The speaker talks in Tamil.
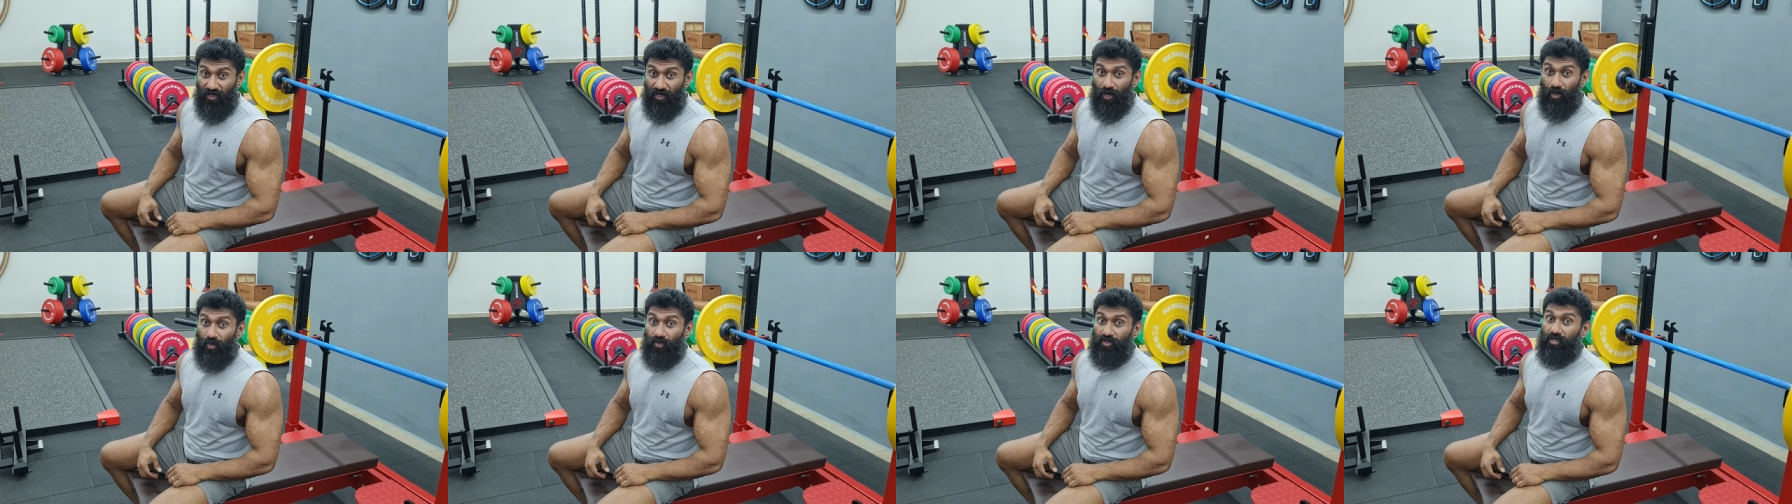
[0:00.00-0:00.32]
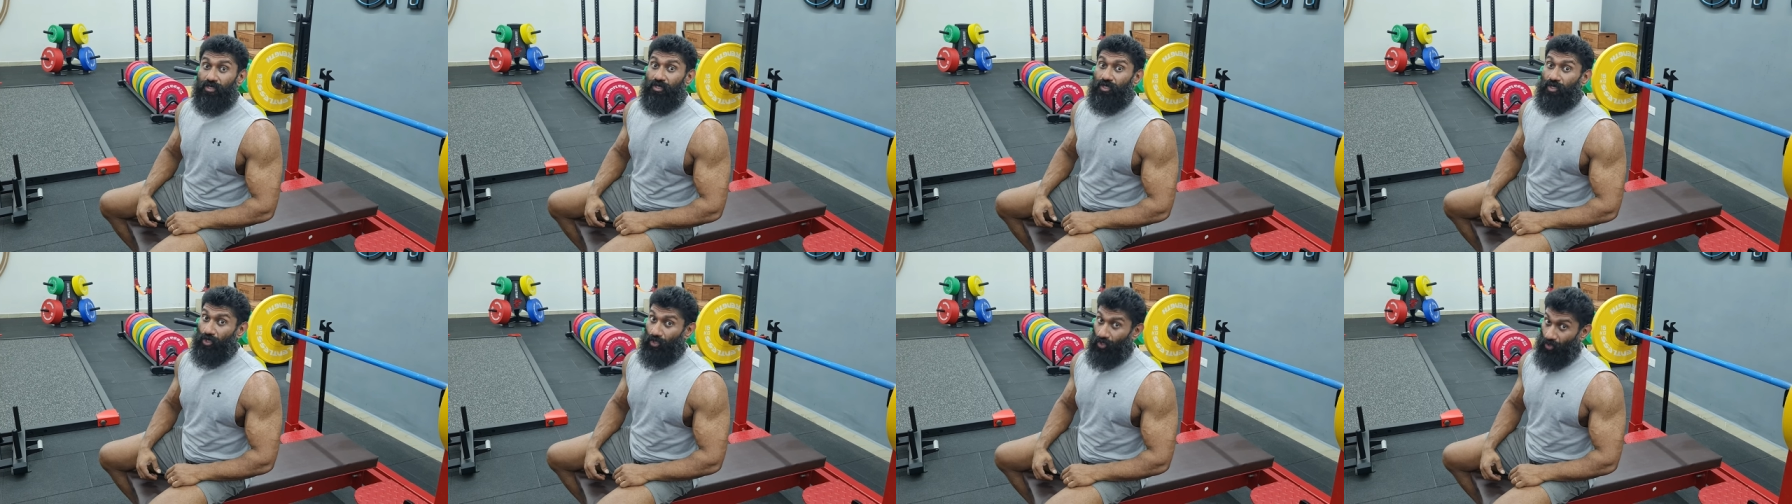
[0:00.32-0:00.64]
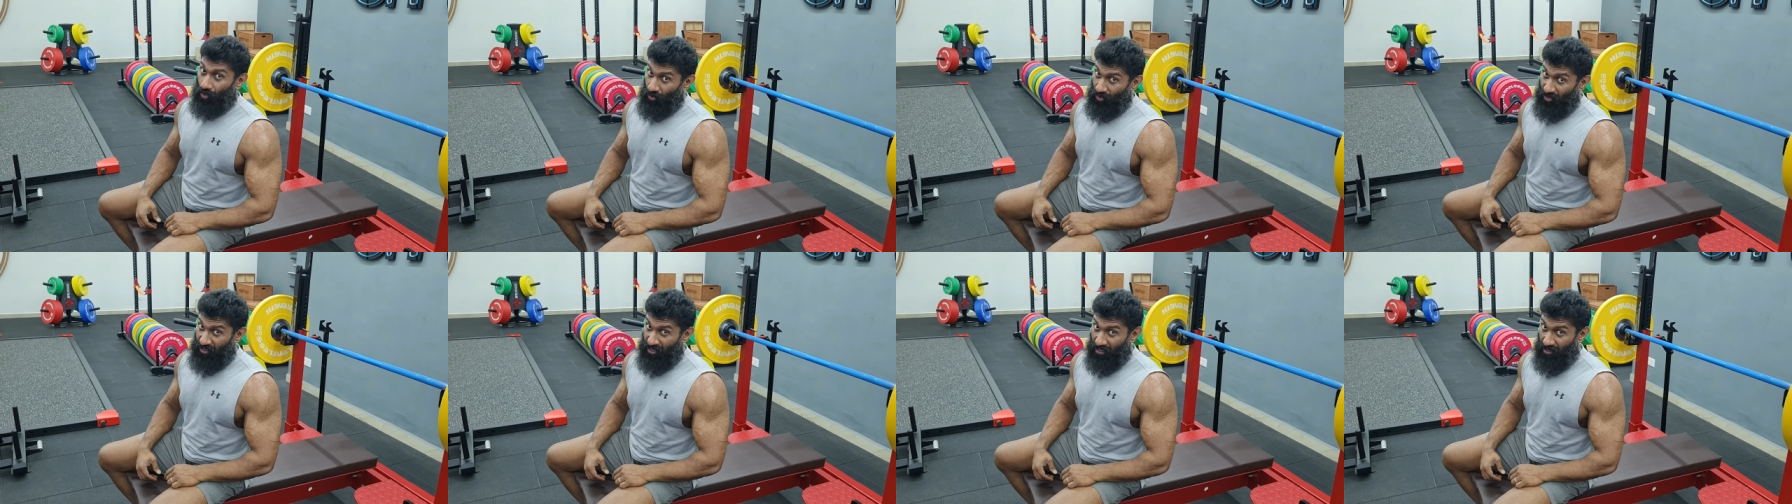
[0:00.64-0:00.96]
ஒர்க் அவுட்
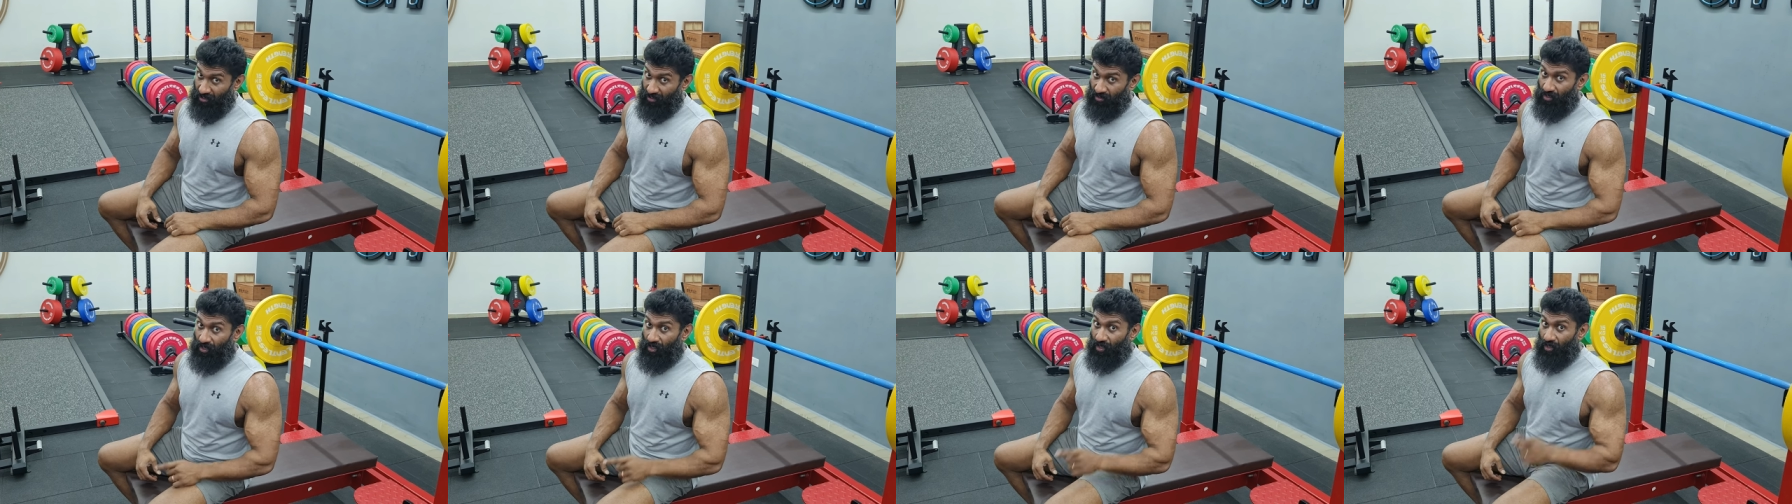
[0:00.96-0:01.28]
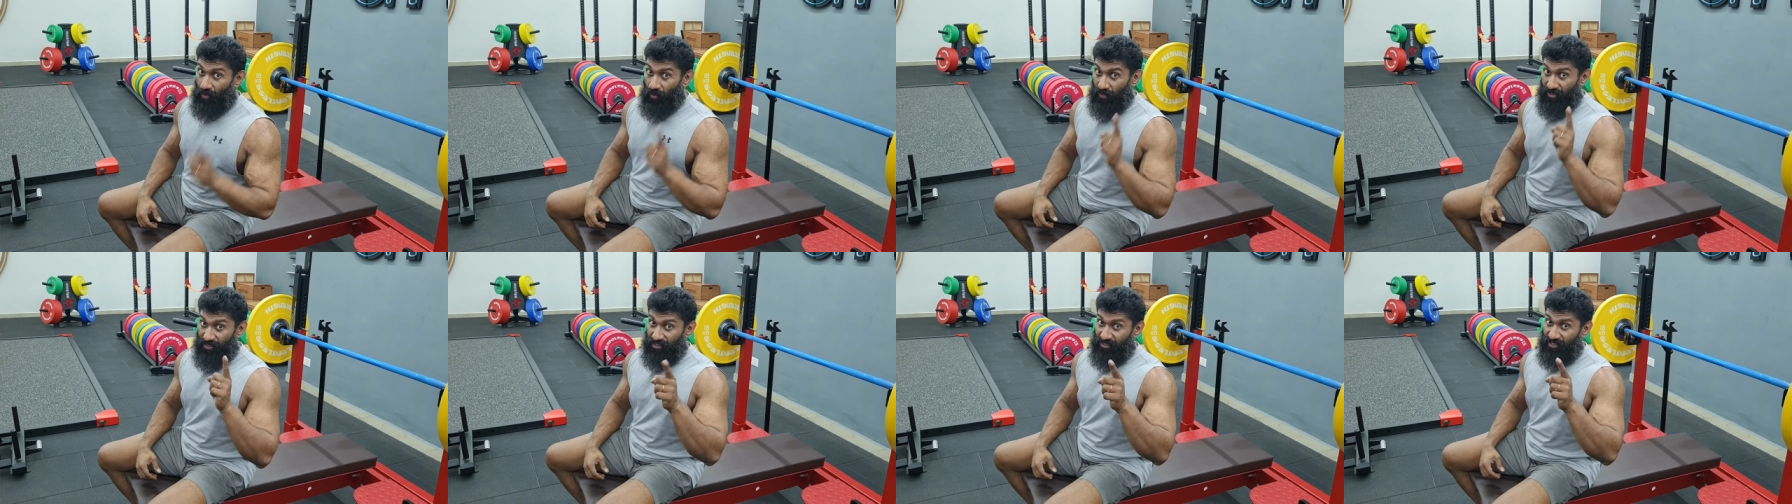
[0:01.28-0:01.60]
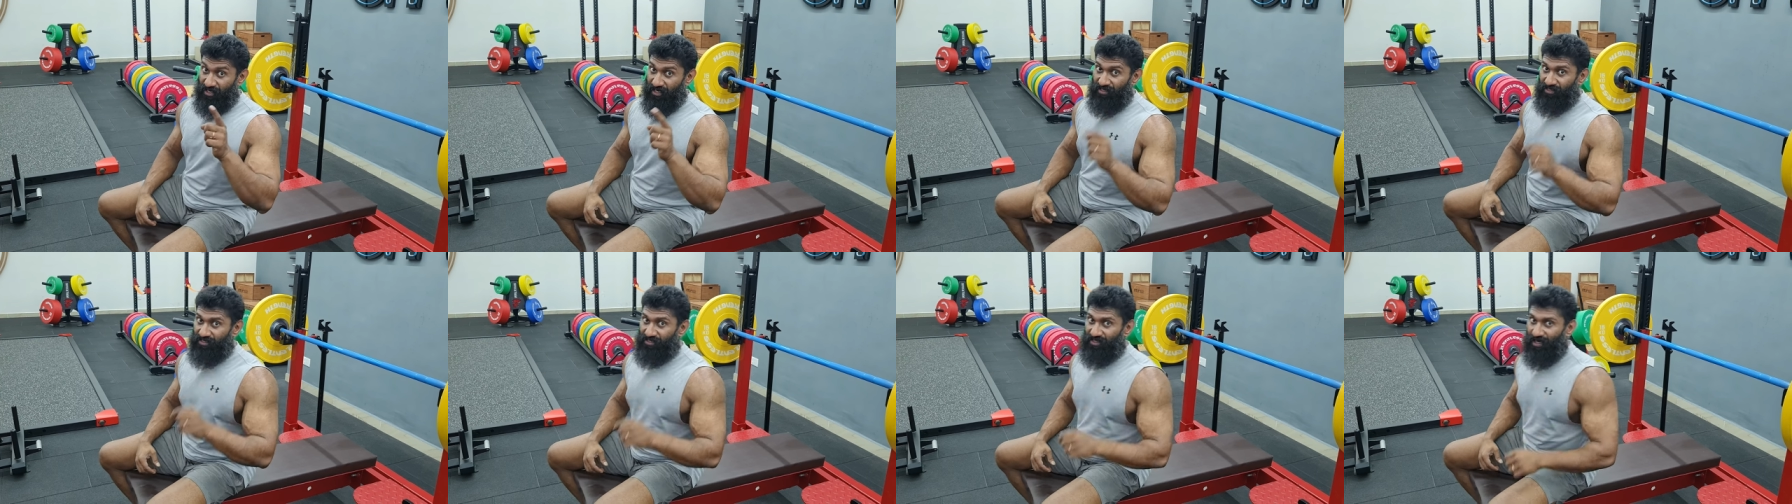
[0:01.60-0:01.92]
ரொட்டீன் வித்
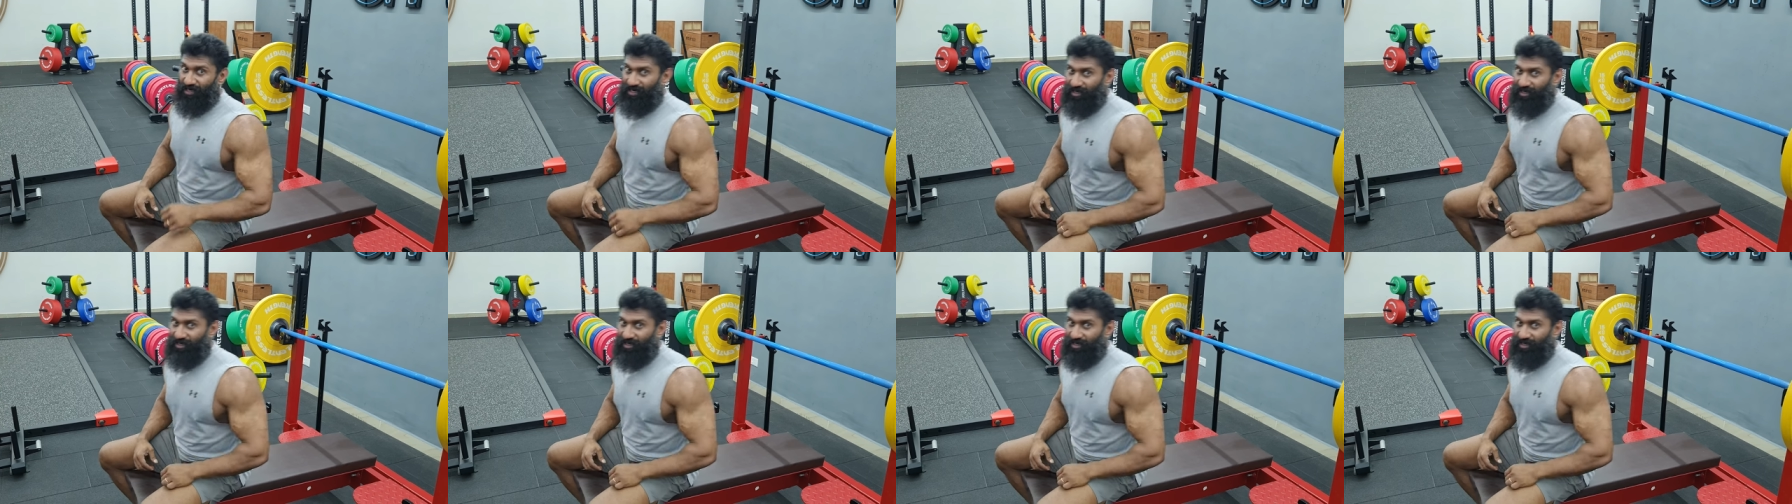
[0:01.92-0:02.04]
செட்ஸ்